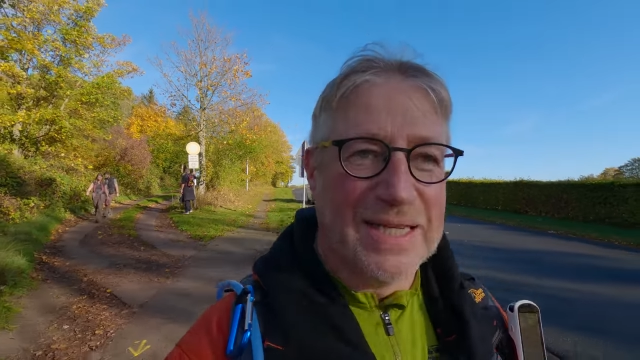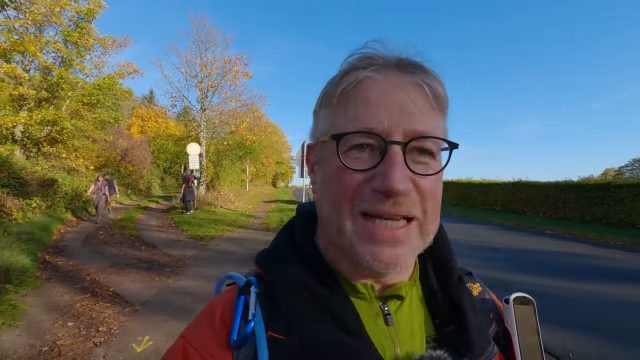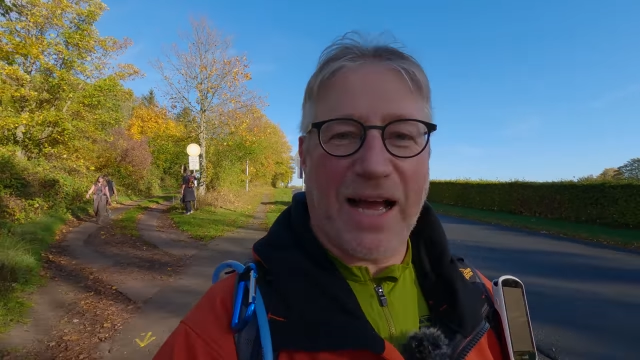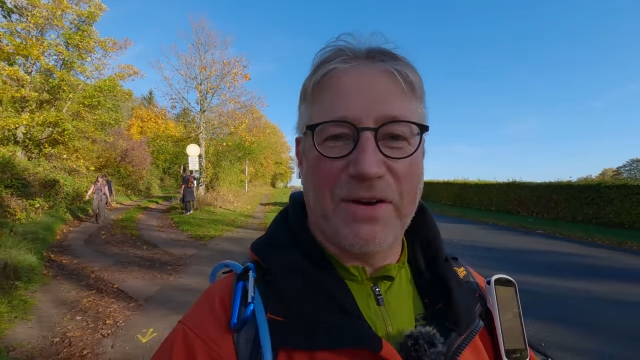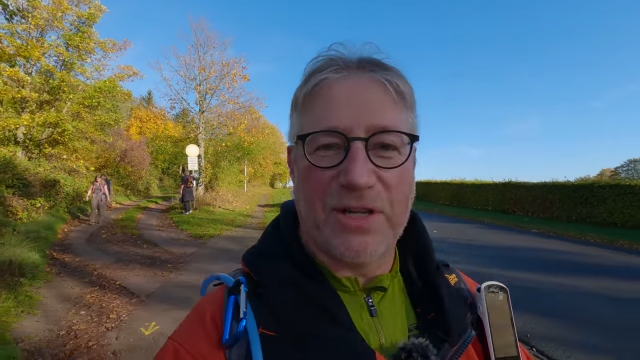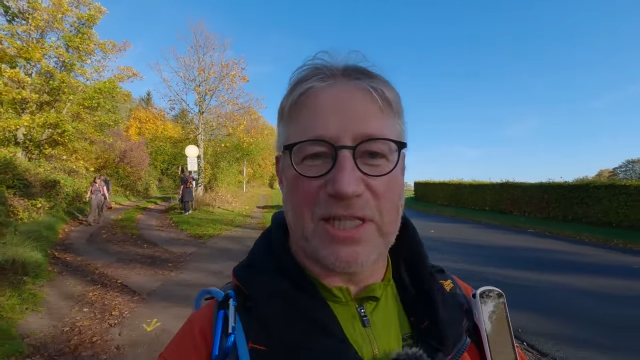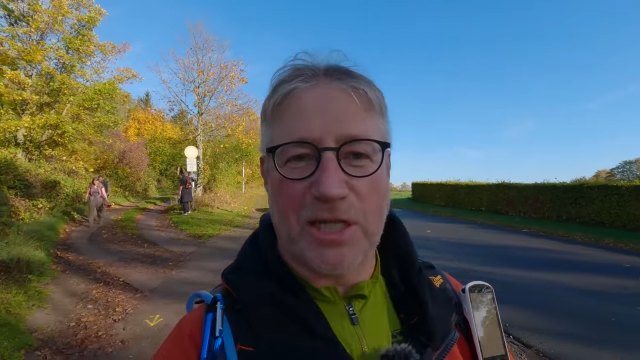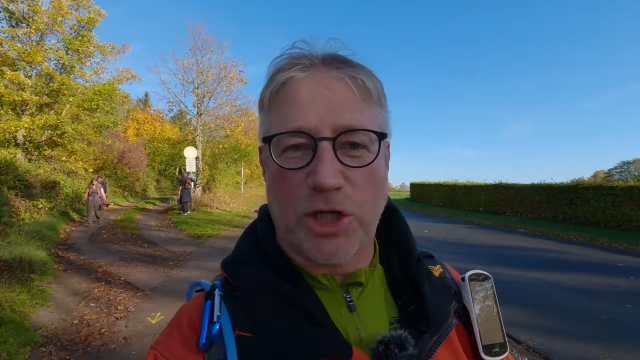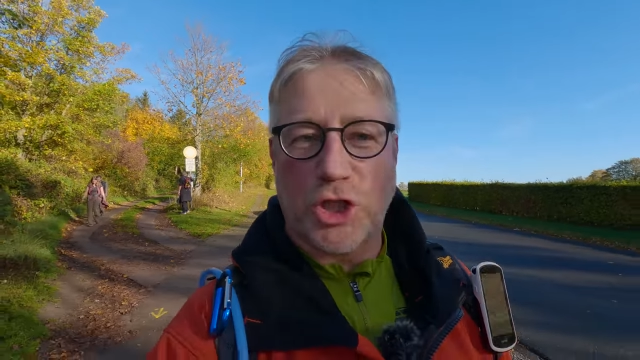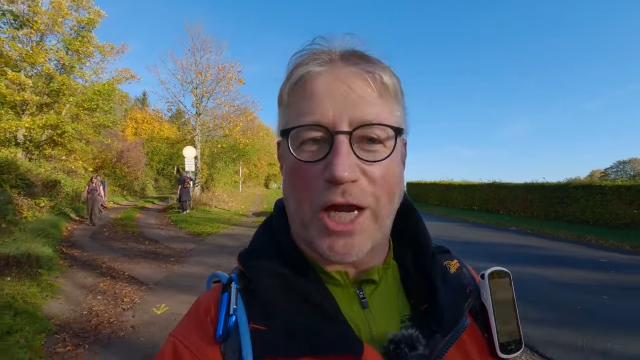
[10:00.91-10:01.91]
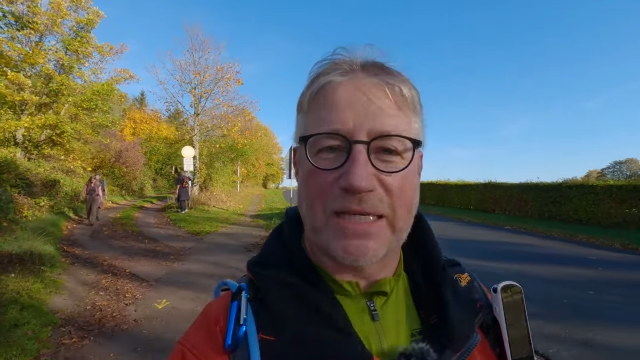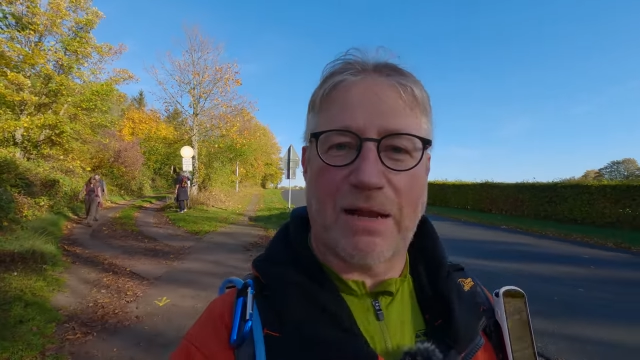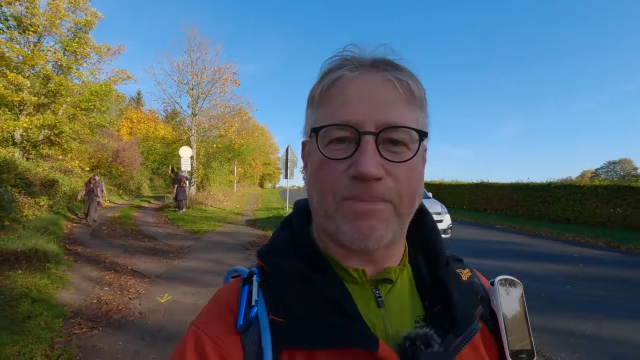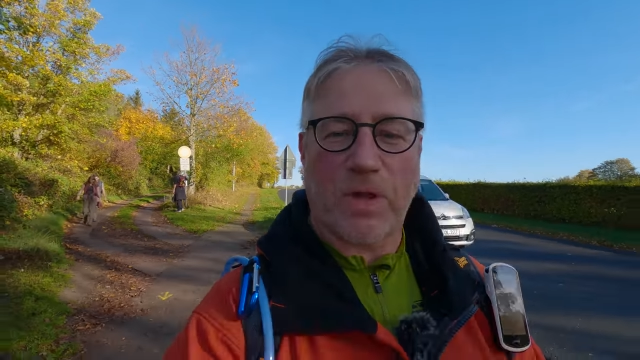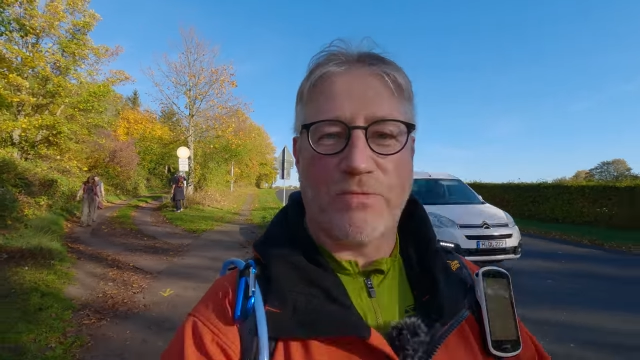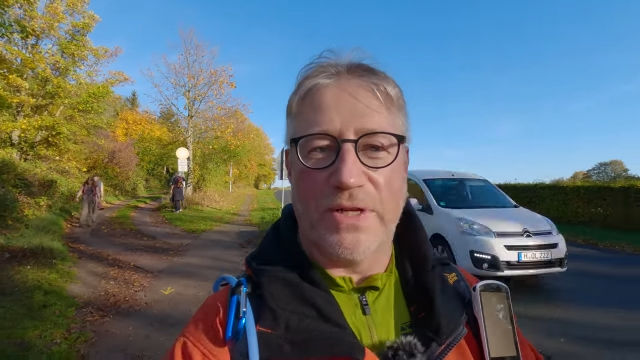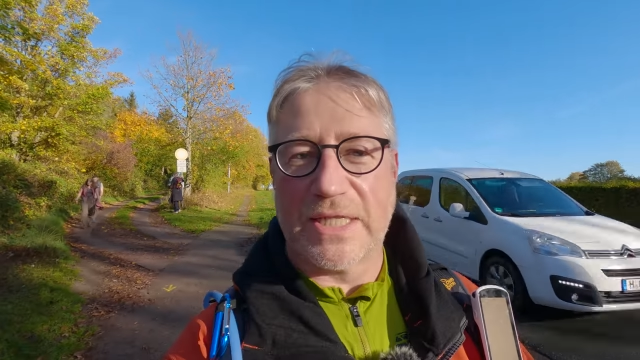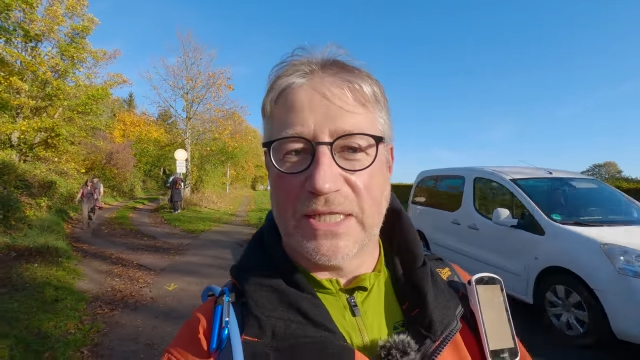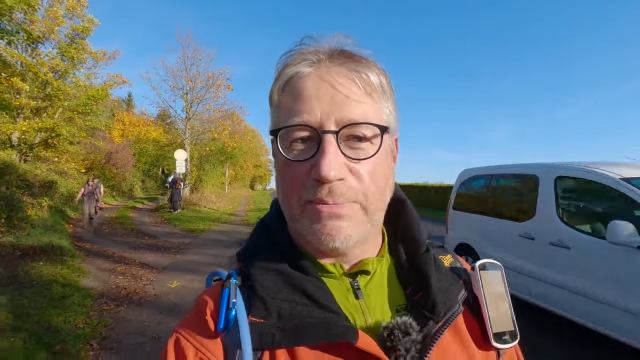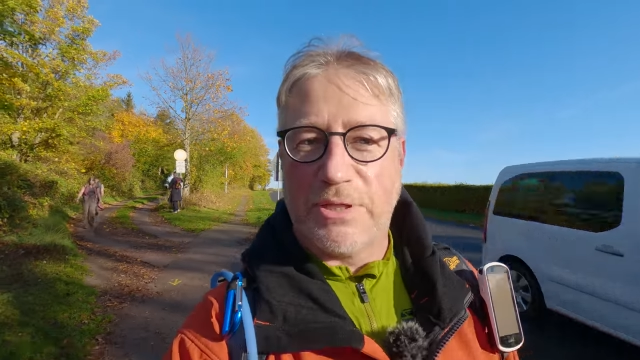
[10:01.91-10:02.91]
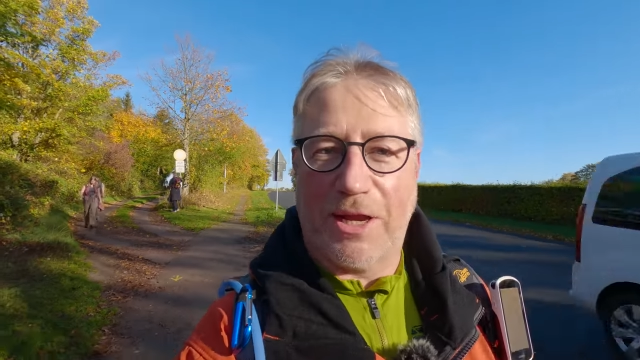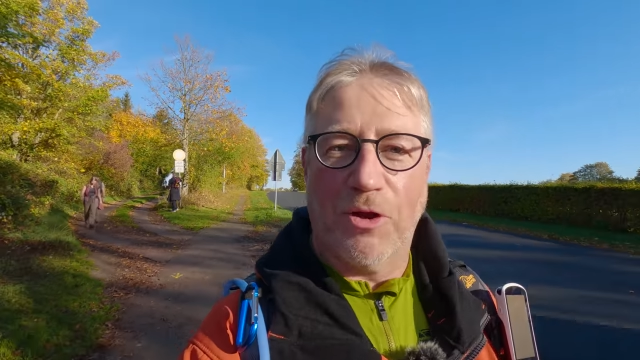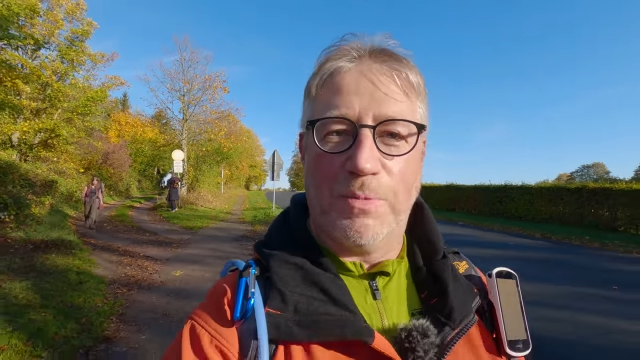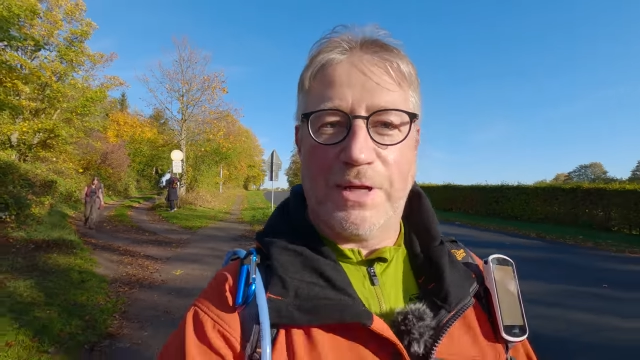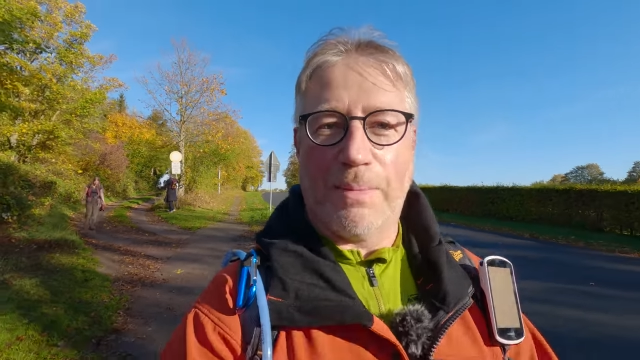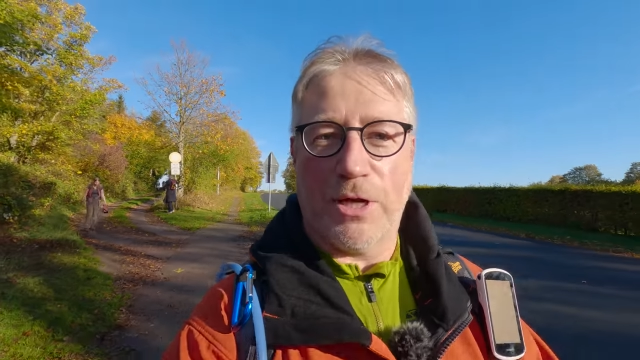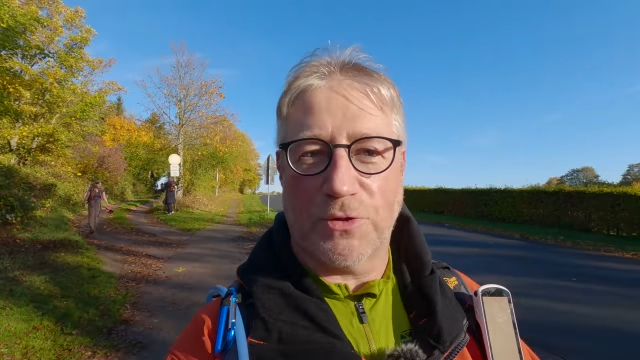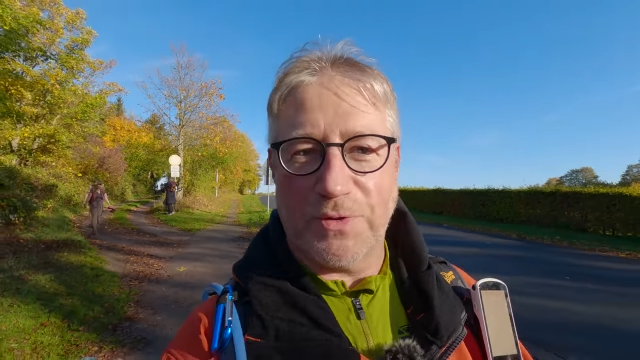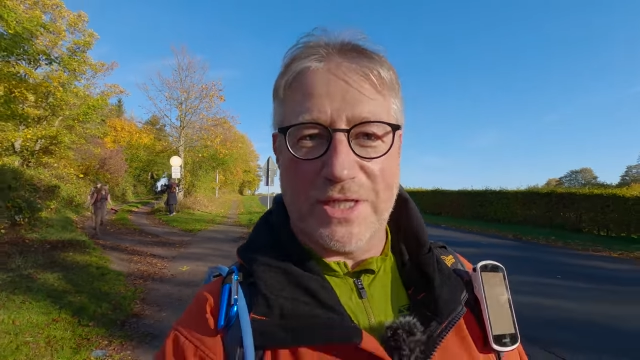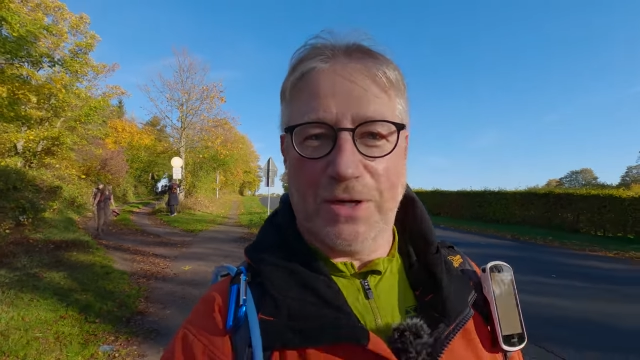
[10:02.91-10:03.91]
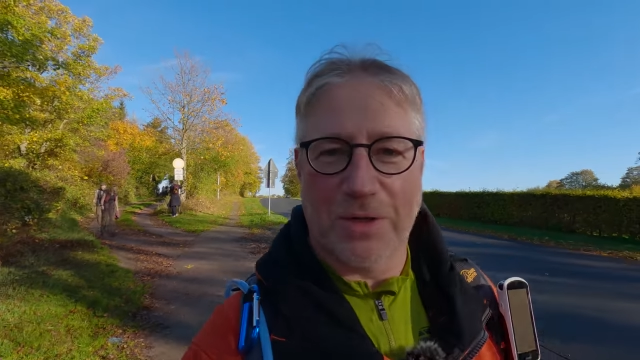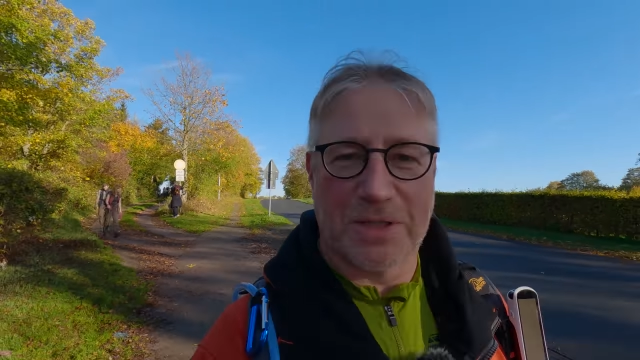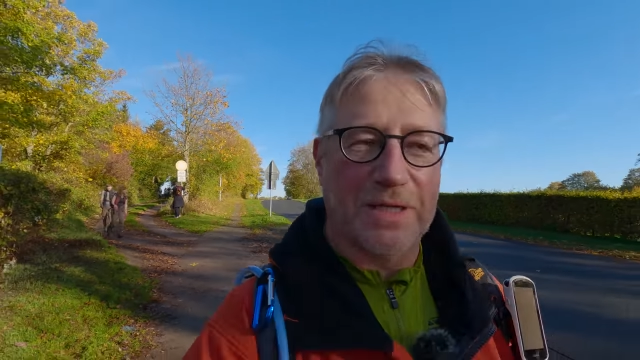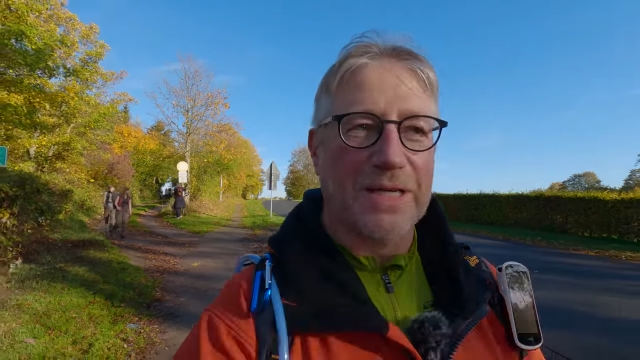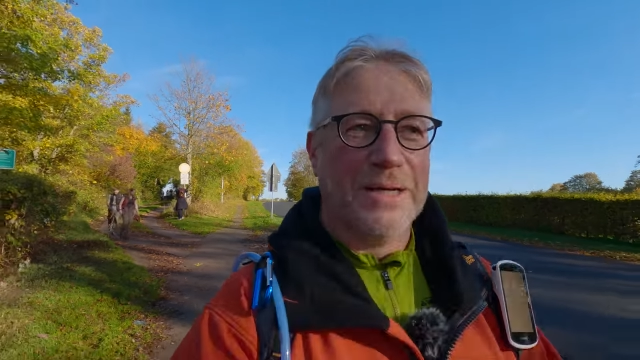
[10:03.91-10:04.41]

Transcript: Daran wird es nicht scheitern, auch wenn es 70 Kilometer Marsch wird hier heute.